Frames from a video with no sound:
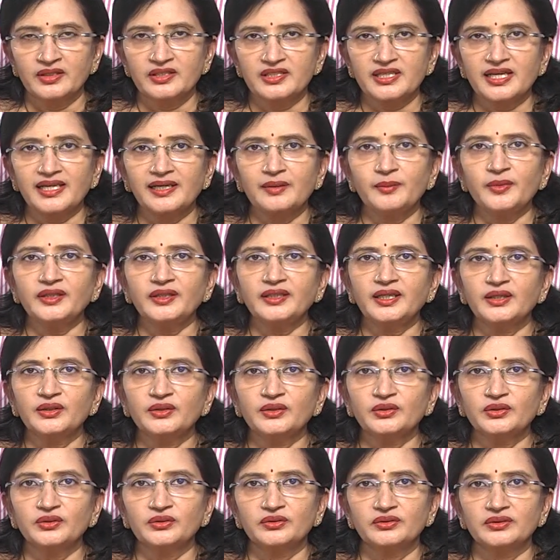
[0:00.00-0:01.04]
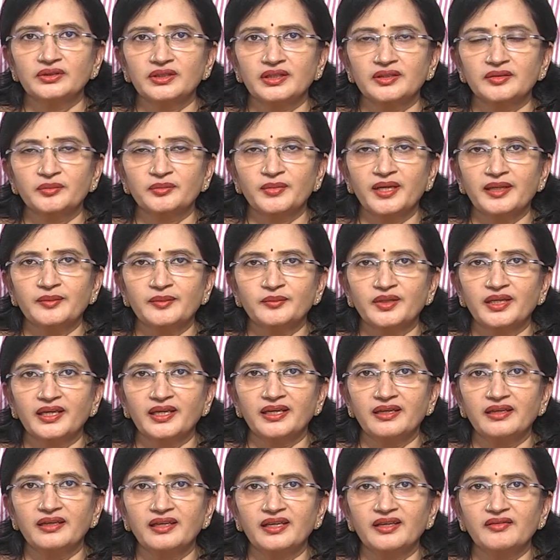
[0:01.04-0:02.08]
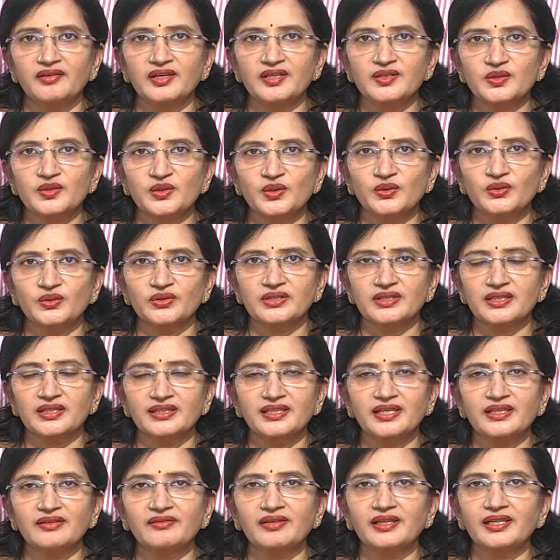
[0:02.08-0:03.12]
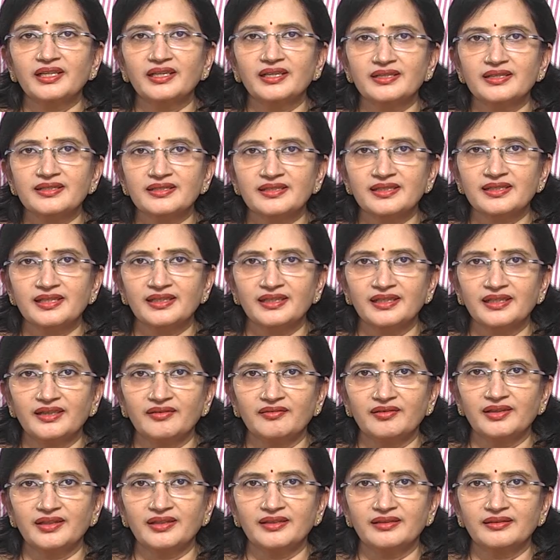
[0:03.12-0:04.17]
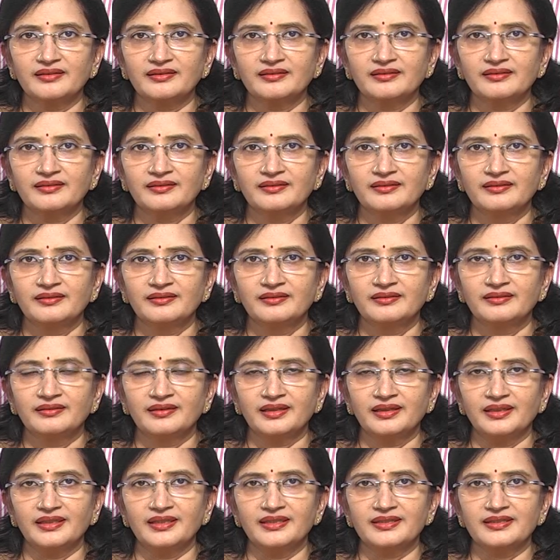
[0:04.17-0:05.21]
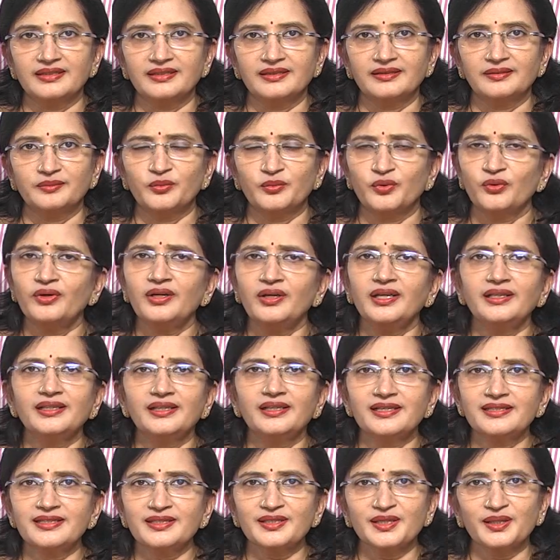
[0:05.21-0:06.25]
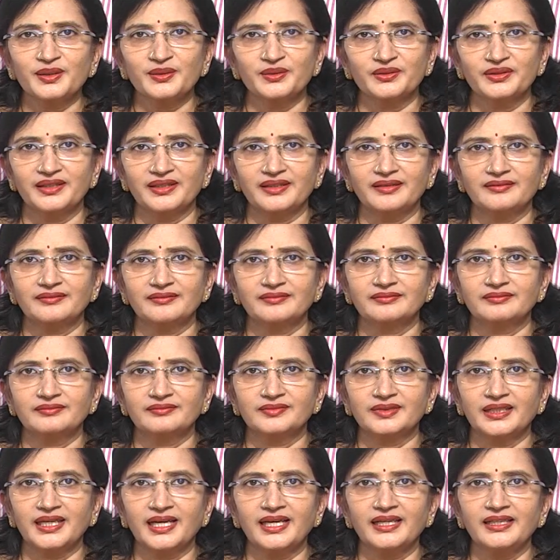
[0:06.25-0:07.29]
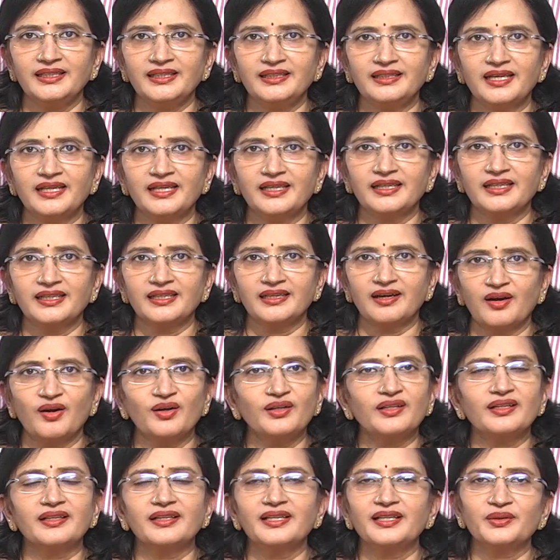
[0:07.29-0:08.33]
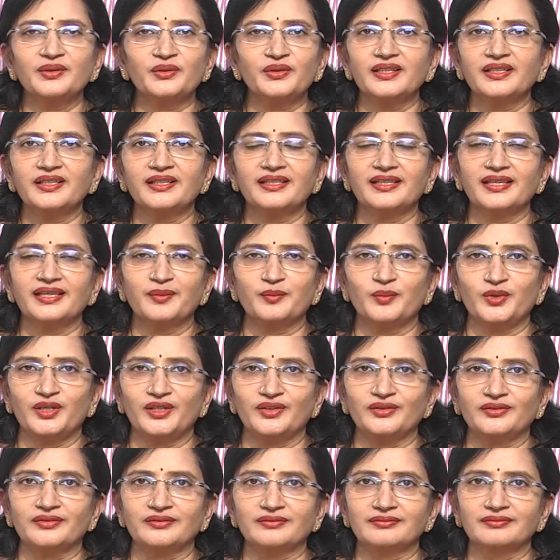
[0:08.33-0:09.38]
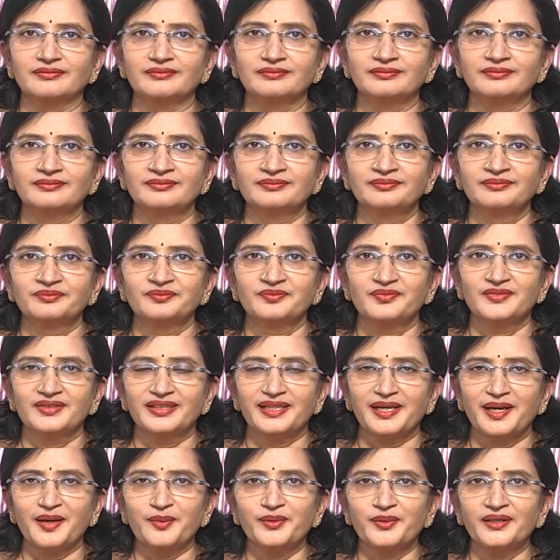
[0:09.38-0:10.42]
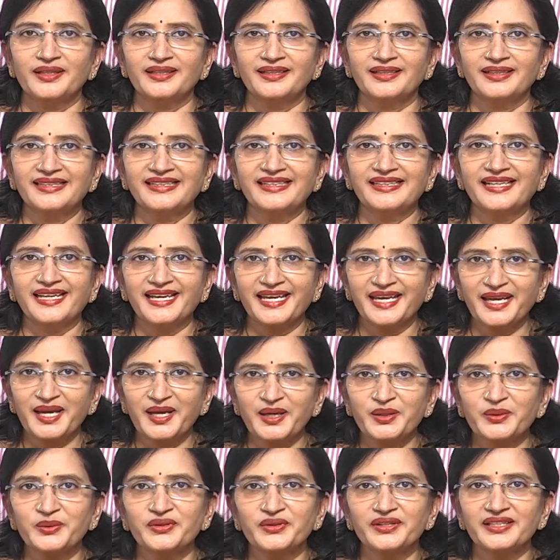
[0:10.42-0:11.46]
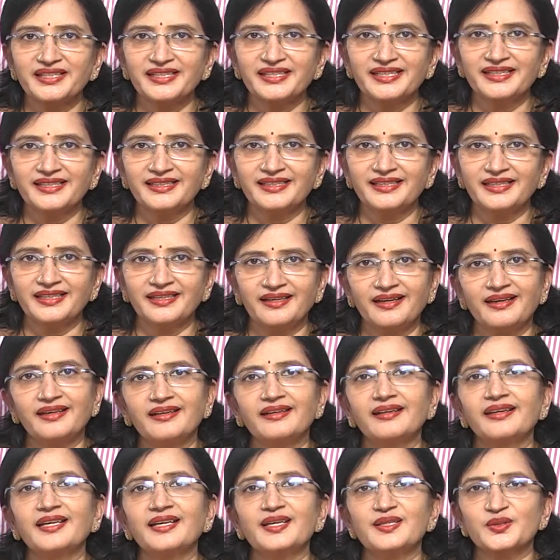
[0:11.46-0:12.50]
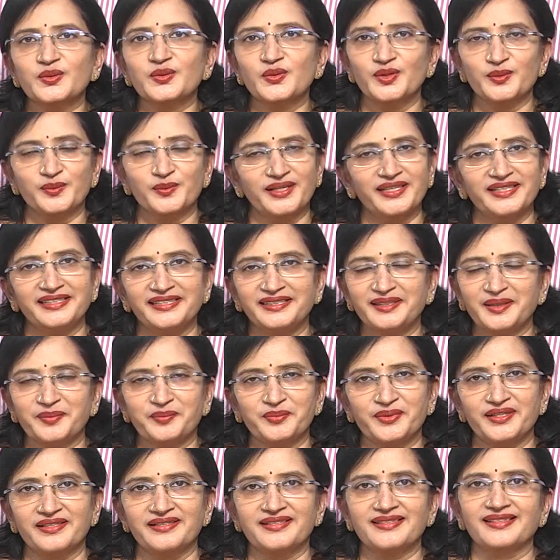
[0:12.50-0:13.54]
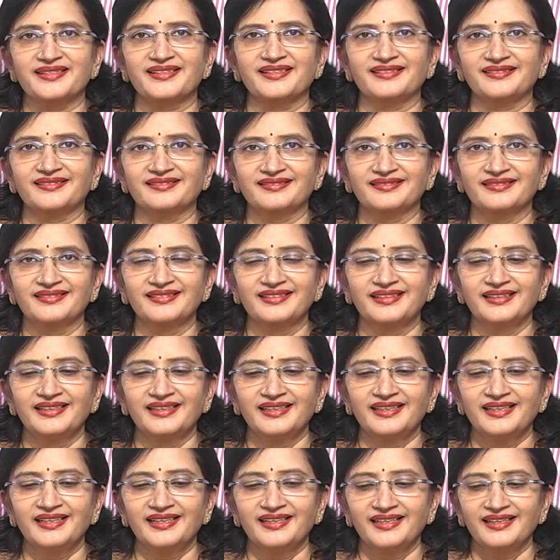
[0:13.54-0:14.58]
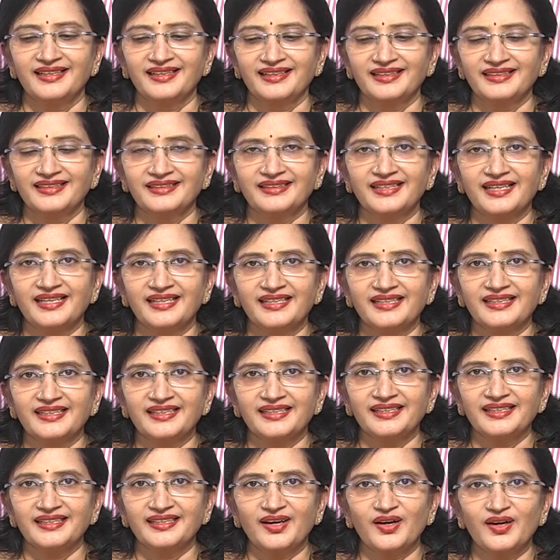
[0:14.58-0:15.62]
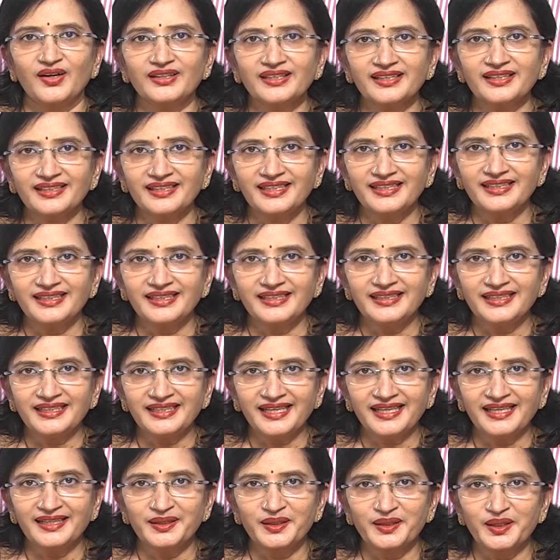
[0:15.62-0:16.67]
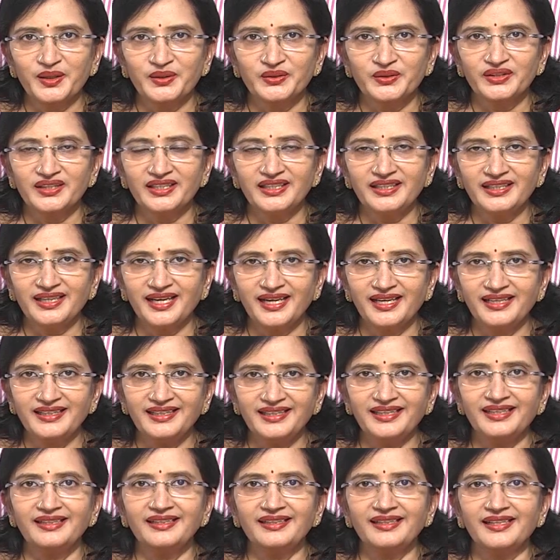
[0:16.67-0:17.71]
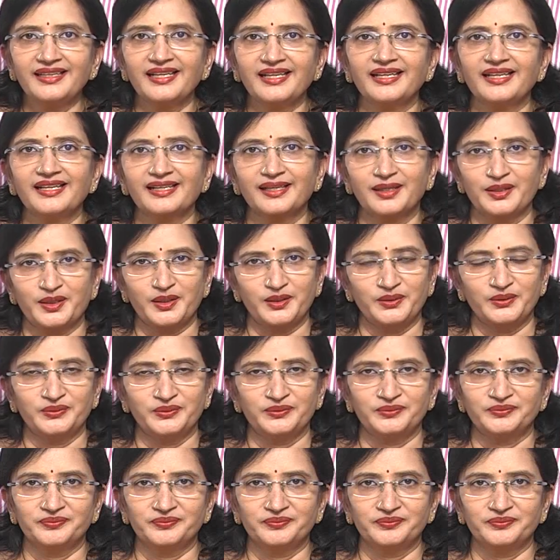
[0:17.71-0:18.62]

చాలామంది అడుగుతూ ఉంటారు మ్యామ్ హెయిర్ డై వేసుకోవచ్చా దానివల్ల నష్టాలు లేవా అనేసి బోల్డ్ అనే నష్టాలు ఉన్నాయి కానీ దానికి ఆల్టర్నేట్ కూడా ఇంకేం లేదు కాబట్టి గ్రే హెయిర్ ఉంది అంటే హెయిర్ డై వేసుకోవడం అనేది తప్పనిసరి దానికి ఆల్టర్నేట్ అంటే హెన్నా ఉంది కానీ హెన్నా నల్లగా రాదు